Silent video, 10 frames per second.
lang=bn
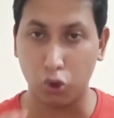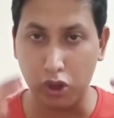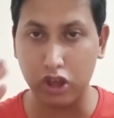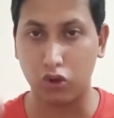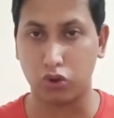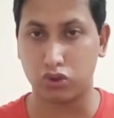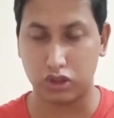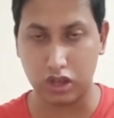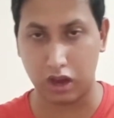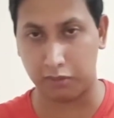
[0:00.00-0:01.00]
তৈরি
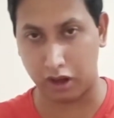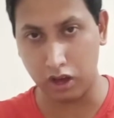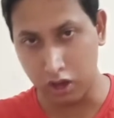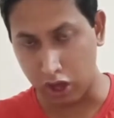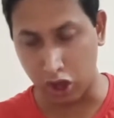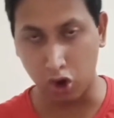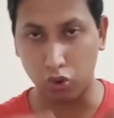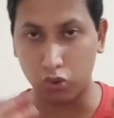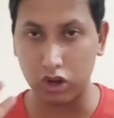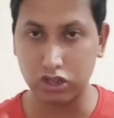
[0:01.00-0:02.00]
করছি আমরা
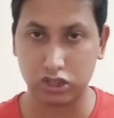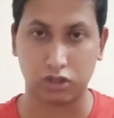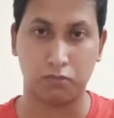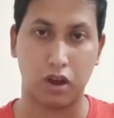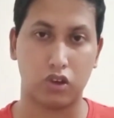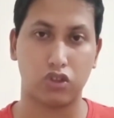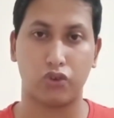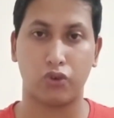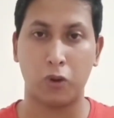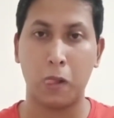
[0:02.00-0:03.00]
ইনোকুলেশন বা
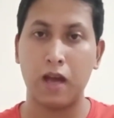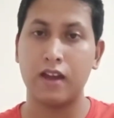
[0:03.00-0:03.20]
হচ্ছে কোনো